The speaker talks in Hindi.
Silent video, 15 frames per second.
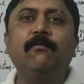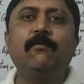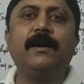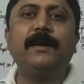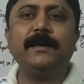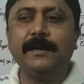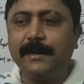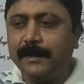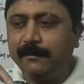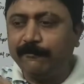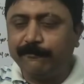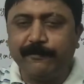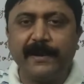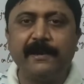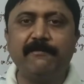इन
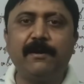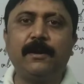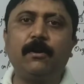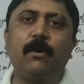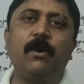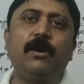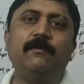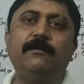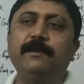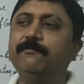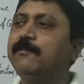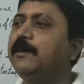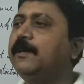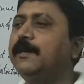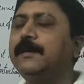फेवर और
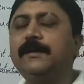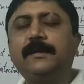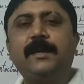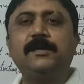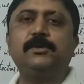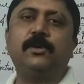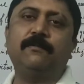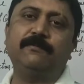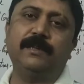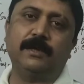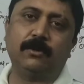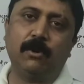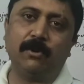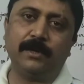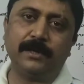वर इन टच ऑफ
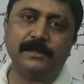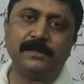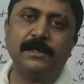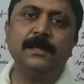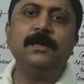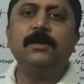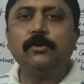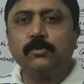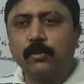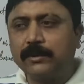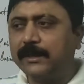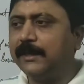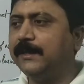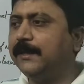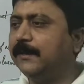द कांग्रेस सो
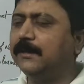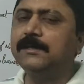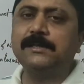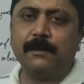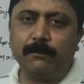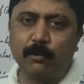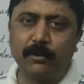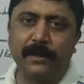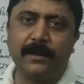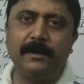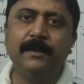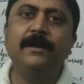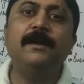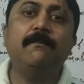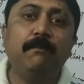दे डिडेंट सपोर्ट
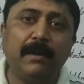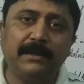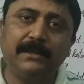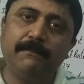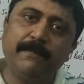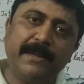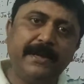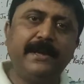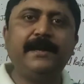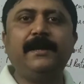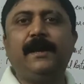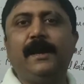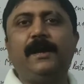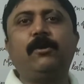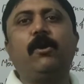इट बट द
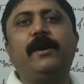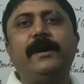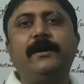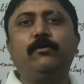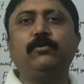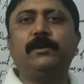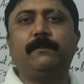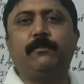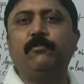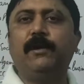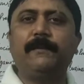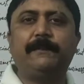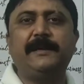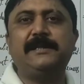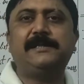मीनिंग अकॉर्डिंग टू द
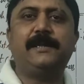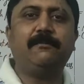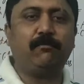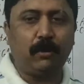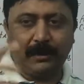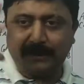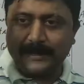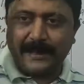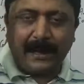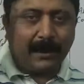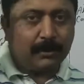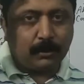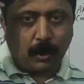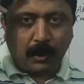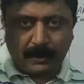पुअर पीज एंड वॉट दे
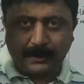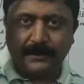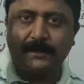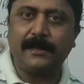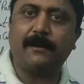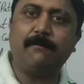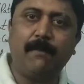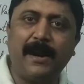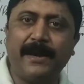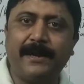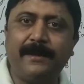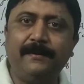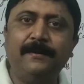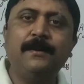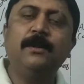हैड थॉट इन their
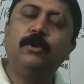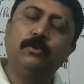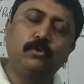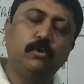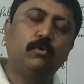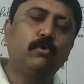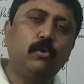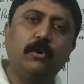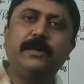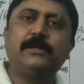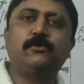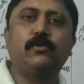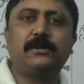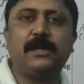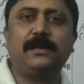माइंड जो उन्होंने
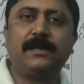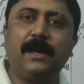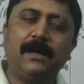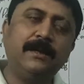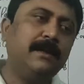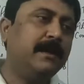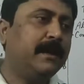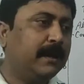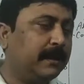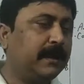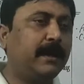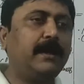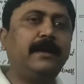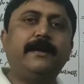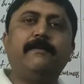सोचा था कि
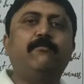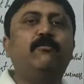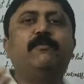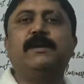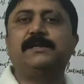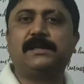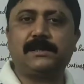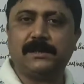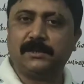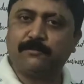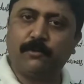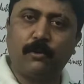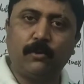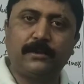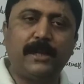अगर ये मूवमेंट
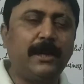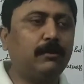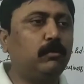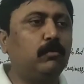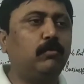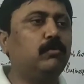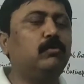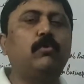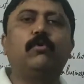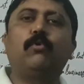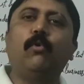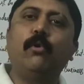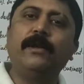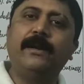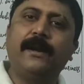सक्सेसफुल होता है तो उनको
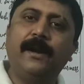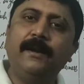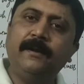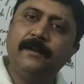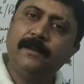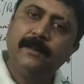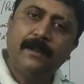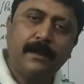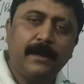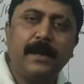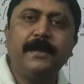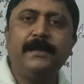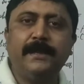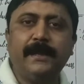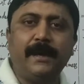कोई रेंट
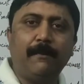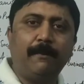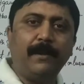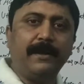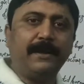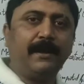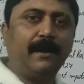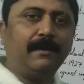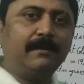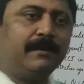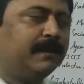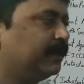नहीं देना पड़ेगा